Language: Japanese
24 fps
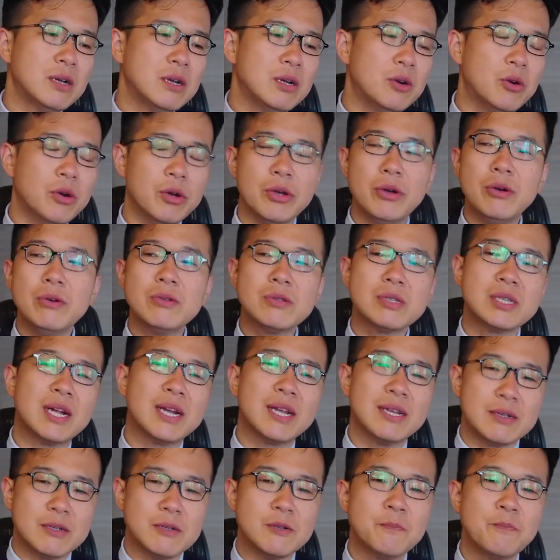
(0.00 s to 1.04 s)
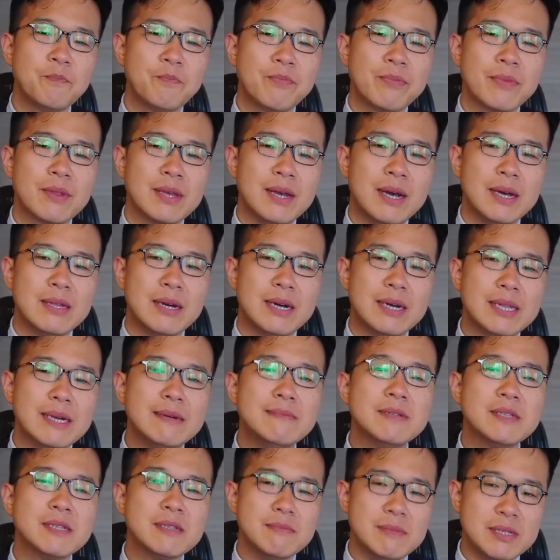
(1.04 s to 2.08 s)
誤用される、
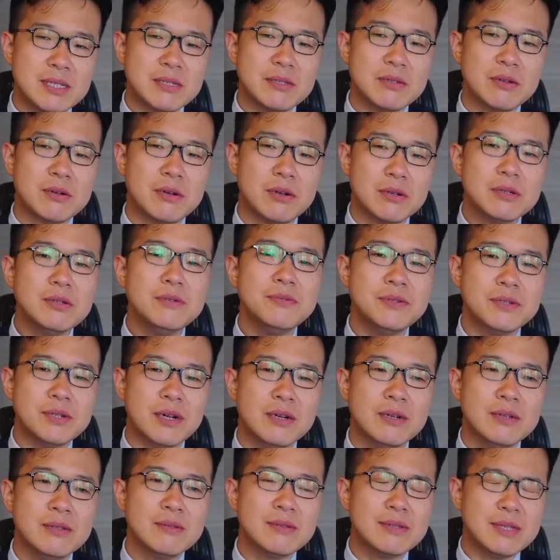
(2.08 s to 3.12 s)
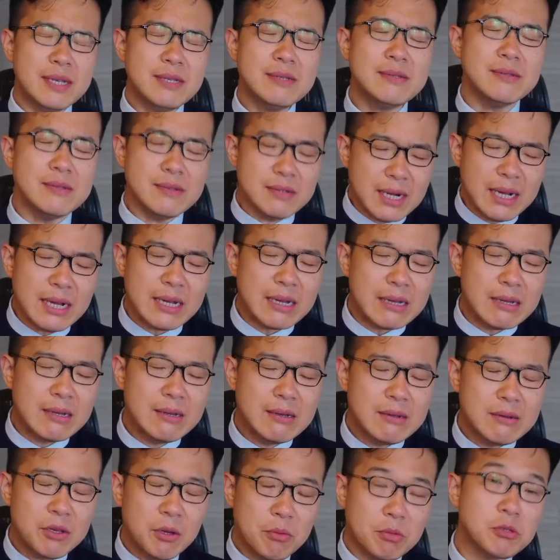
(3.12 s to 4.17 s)
アダム・スミスの国富論ですら、
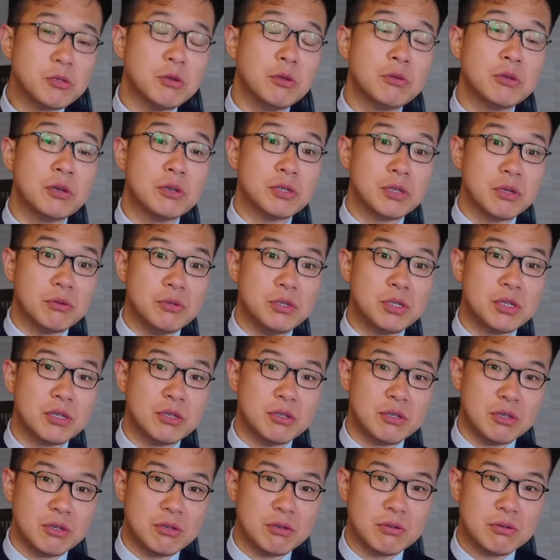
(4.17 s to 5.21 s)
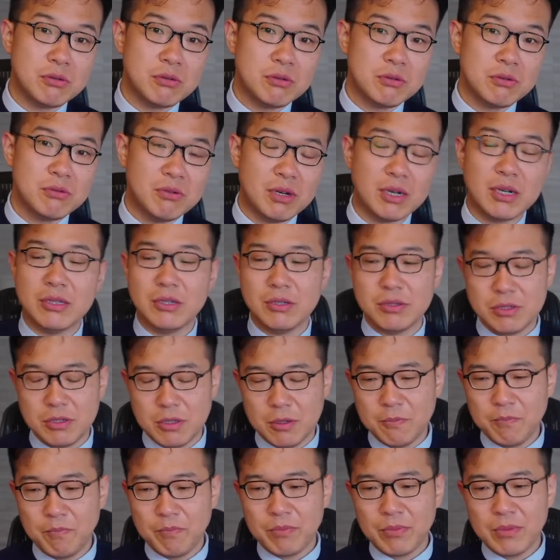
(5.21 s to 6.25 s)
やっぱ全体性を意識してるわけです
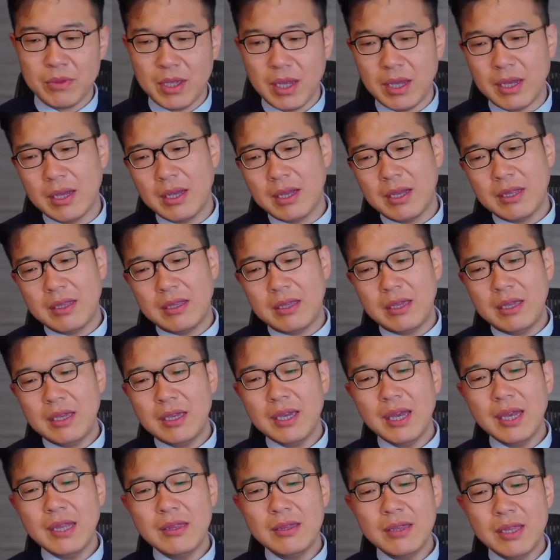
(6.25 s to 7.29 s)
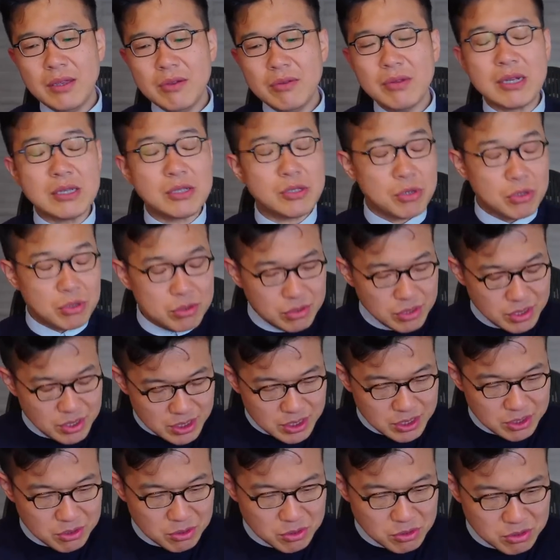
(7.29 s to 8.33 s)
よ。で、人間っていうのは食
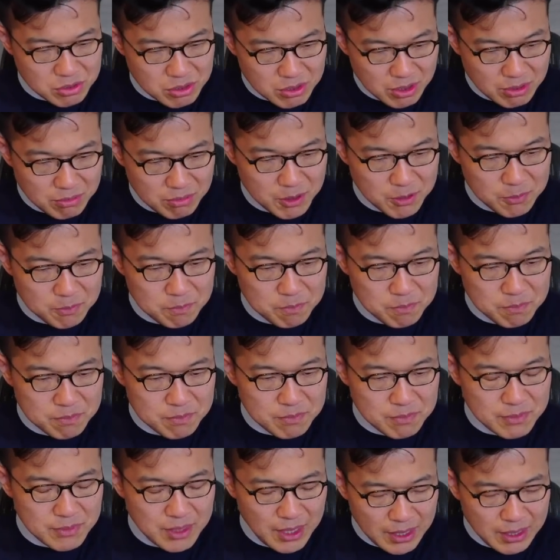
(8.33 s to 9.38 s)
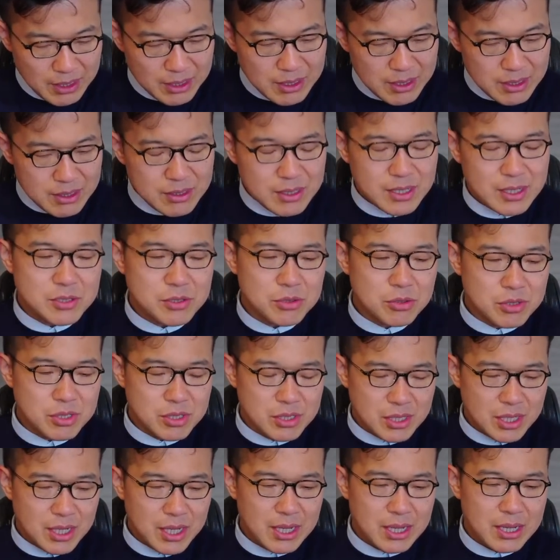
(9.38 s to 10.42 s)
事一つとってもね、でそし
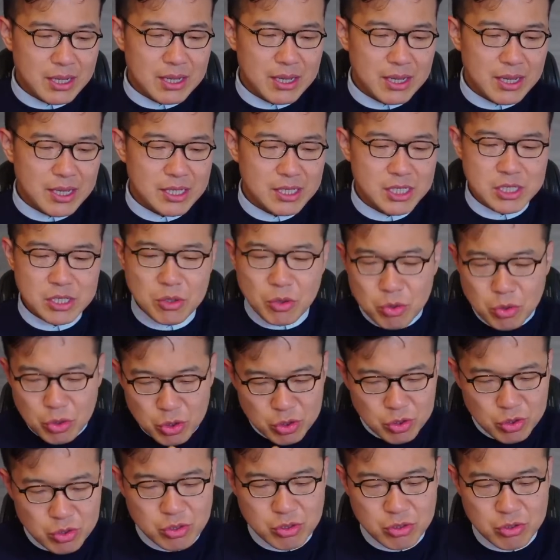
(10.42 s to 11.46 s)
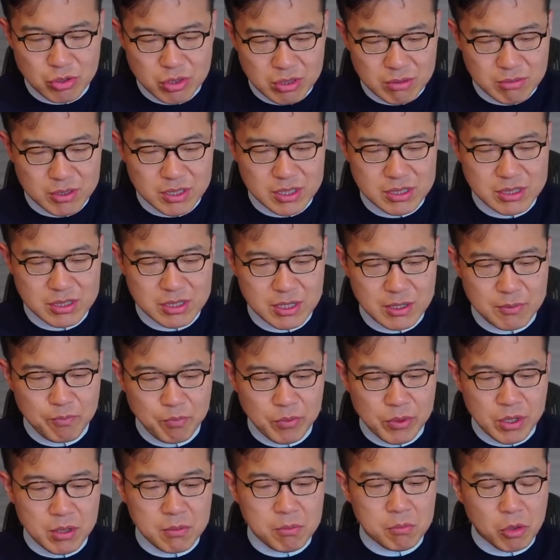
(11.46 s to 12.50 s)
て仕事一つとってもですね、
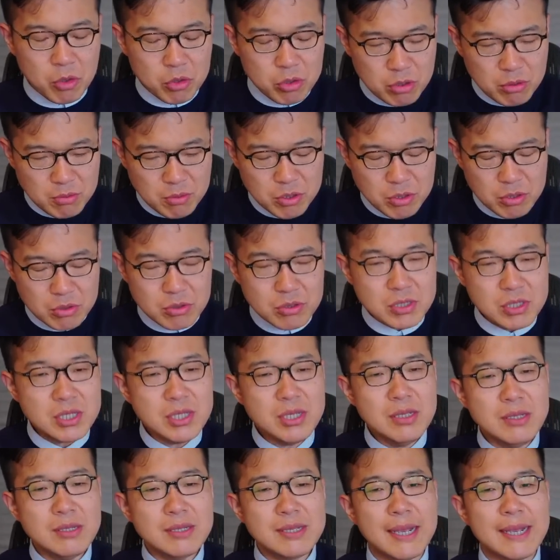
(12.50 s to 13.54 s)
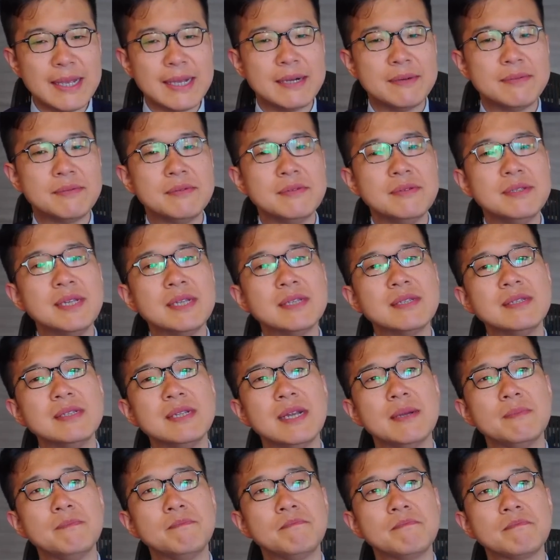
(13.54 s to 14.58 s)
もともとの人体が複雑
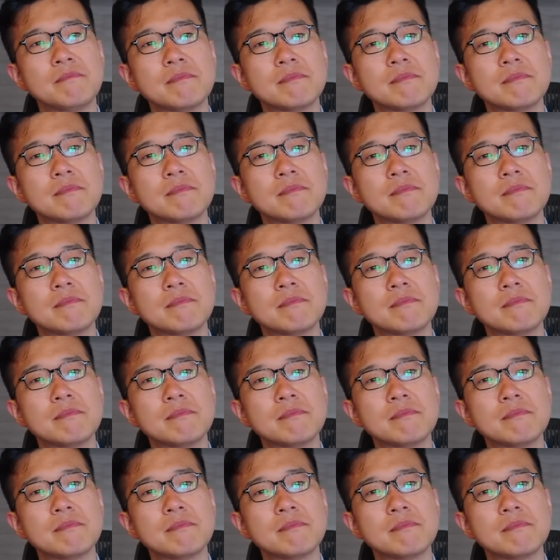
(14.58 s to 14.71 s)
な